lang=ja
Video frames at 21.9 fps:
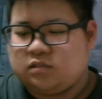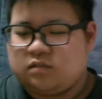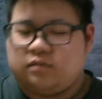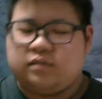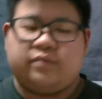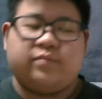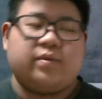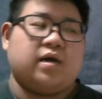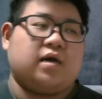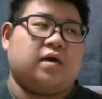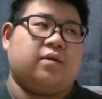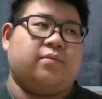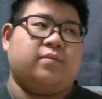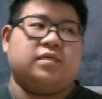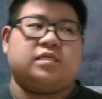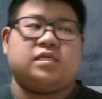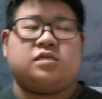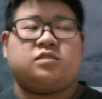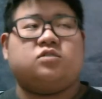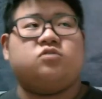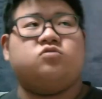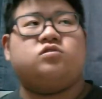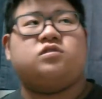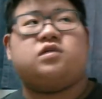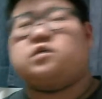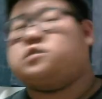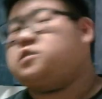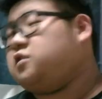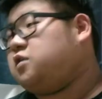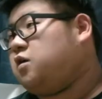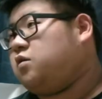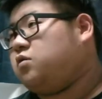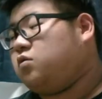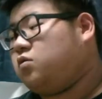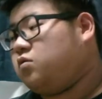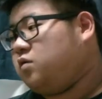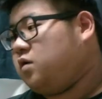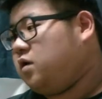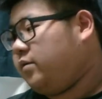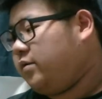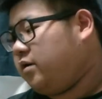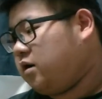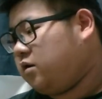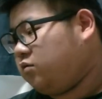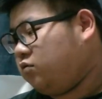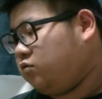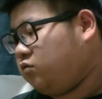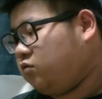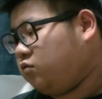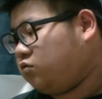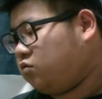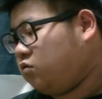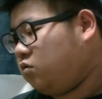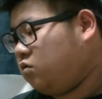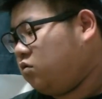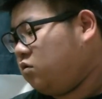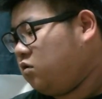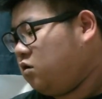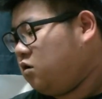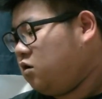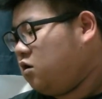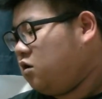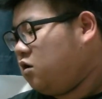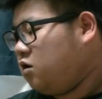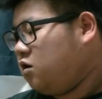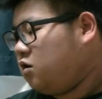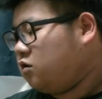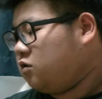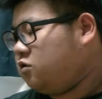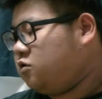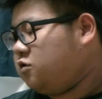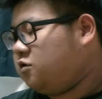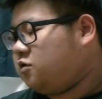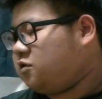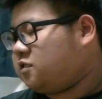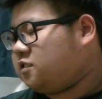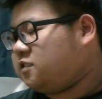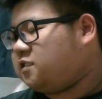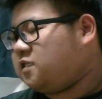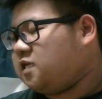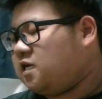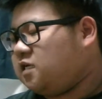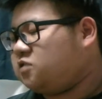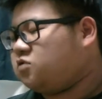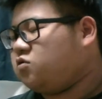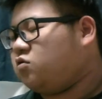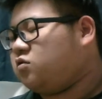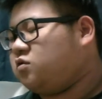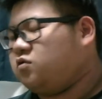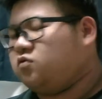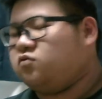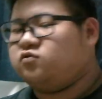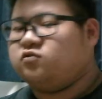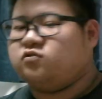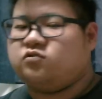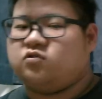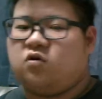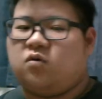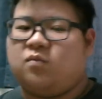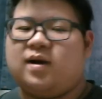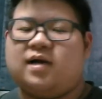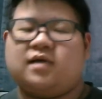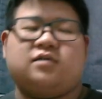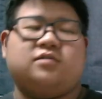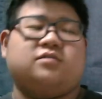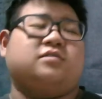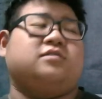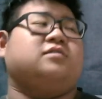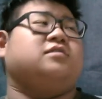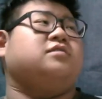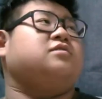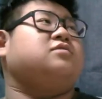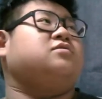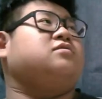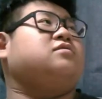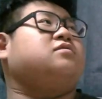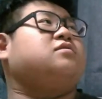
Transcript: 今からめちゃくちゃうるさくしてやろう。エアコンの音。空気清浄機の風量をマックスにする。